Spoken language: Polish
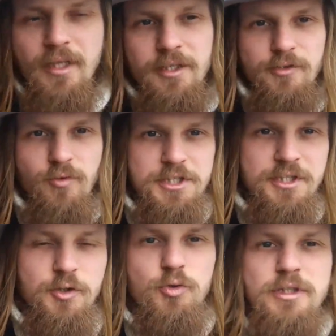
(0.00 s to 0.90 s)
I to
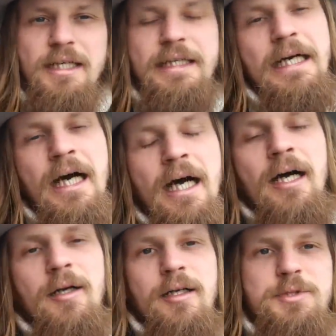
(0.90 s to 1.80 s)
właśnie tutaj
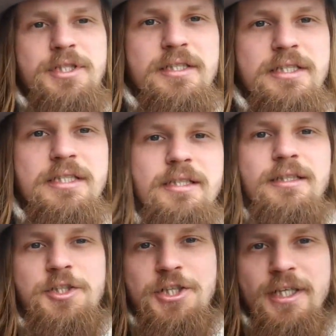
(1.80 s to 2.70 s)
e, przez e,
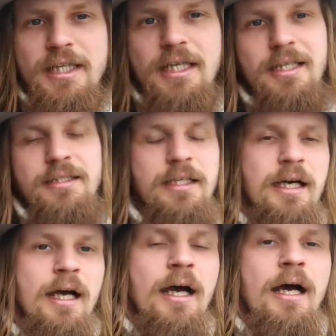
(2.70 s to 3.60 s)
szereg lat
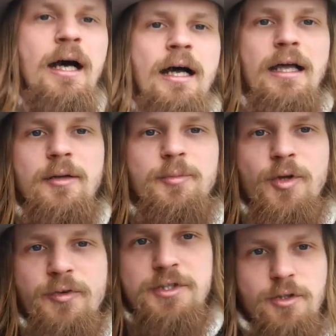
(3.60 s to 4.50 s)
e,
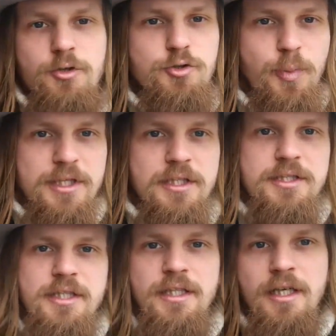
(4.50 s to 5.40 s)
profesor
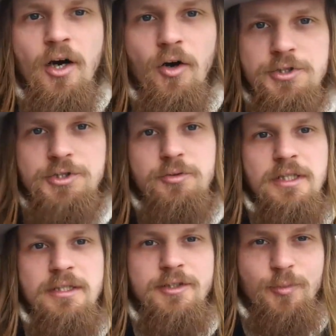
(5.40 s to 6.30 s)
Szczupaczyński chodził
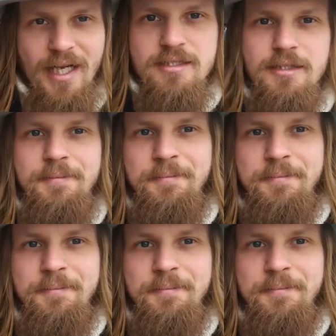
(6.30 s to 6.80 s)
do pracy.